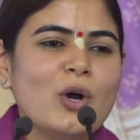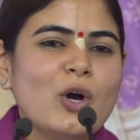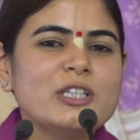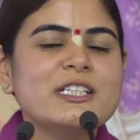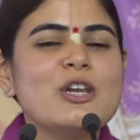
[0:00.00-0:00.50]

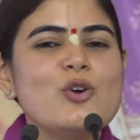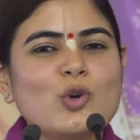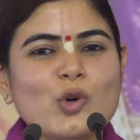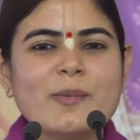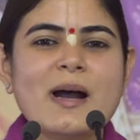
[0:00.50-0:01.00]
और चलो
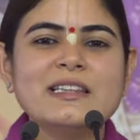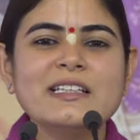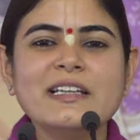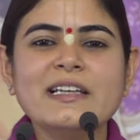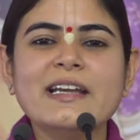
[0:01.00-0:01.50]
कोई
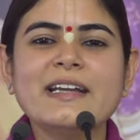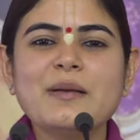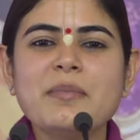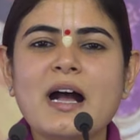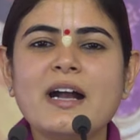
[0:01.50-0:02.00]
बात नहीं
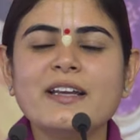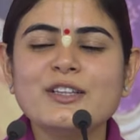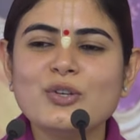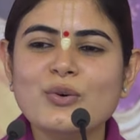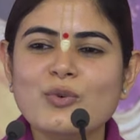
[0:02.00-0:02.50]
लेके
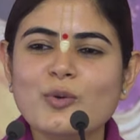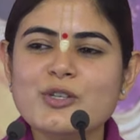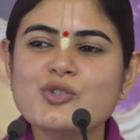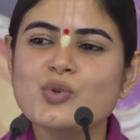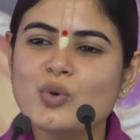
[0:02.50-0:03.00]
भागे तो वो
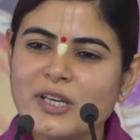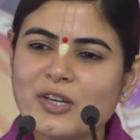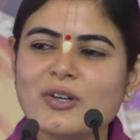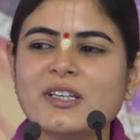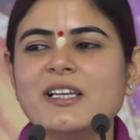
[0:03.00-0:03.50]
भी
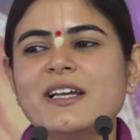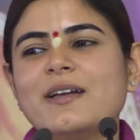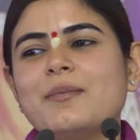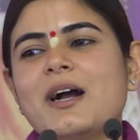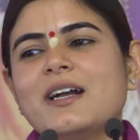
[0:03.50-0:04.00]
सूखी रोटी
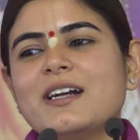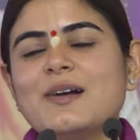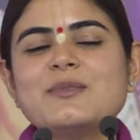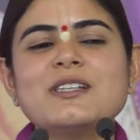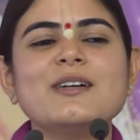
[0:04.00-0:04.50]
लेके भागे
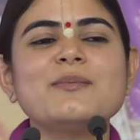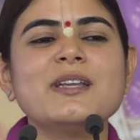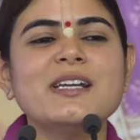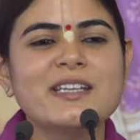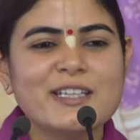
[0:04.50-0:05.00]
कम से कम
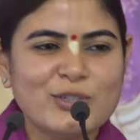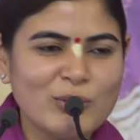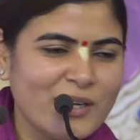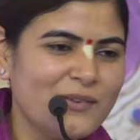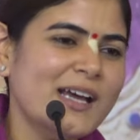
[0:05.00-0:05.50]
ने घी
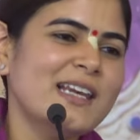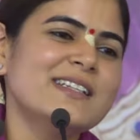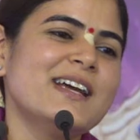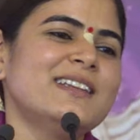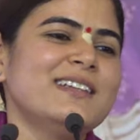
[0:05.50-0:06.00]
तो लगवा
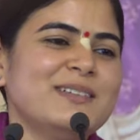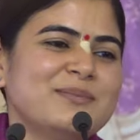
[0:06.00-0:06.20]
ले जाते